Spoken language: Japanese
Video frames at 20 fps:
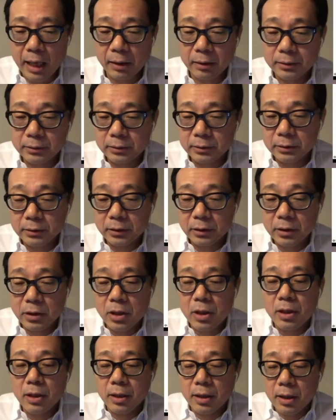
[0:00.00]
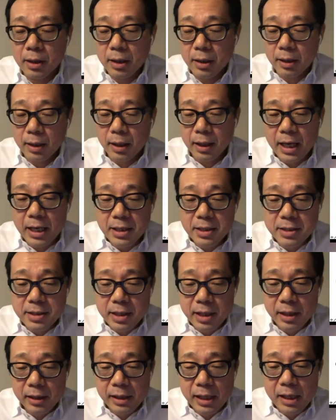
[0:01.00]
あ、完
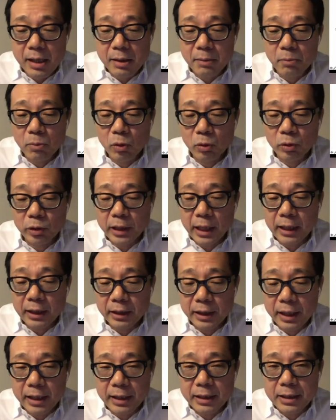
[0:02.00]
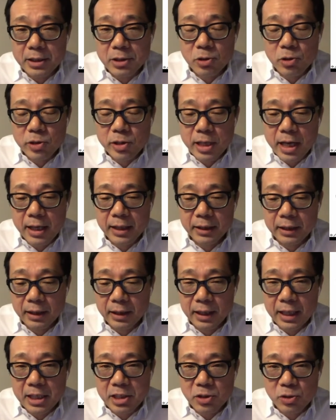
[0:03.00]
成で問題提起、そして新たな
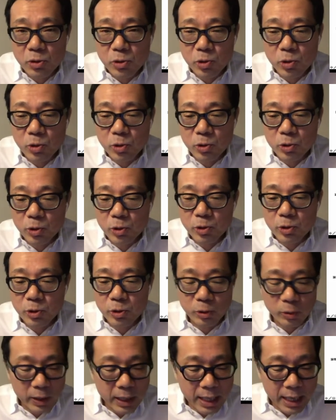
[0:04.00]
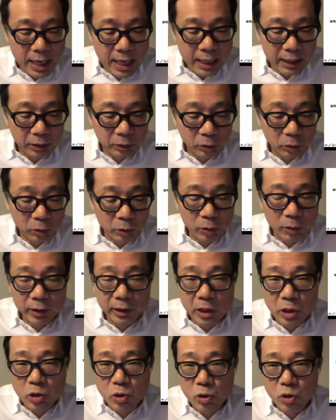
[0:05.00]
価値の創造をするのがアートというお
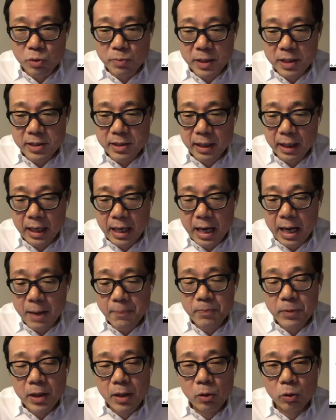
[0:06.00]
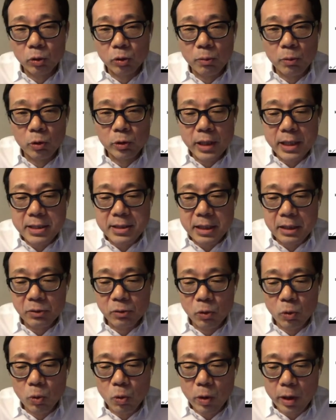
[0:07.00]
話をしましたが、このモナリザの
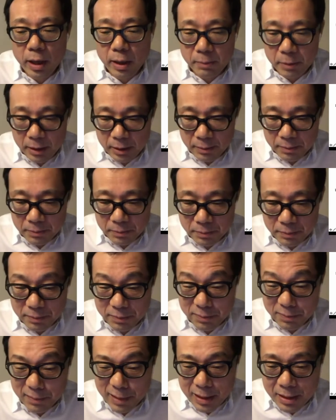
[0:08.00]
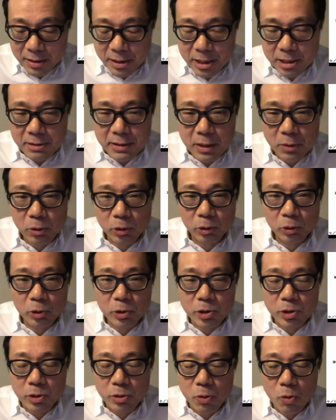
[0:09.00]
微笑み、実はこの当
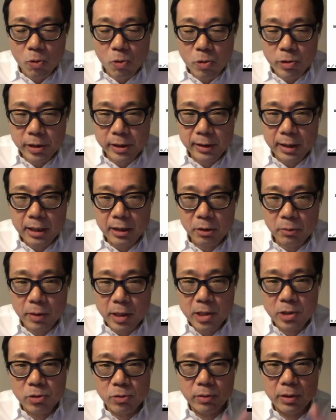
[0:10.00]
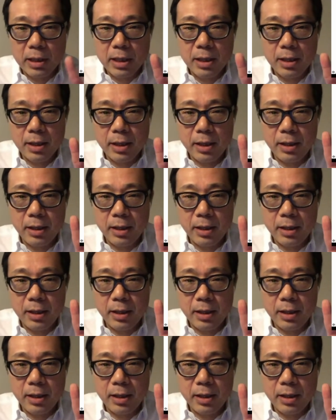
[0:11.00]
時大きなイノベーションが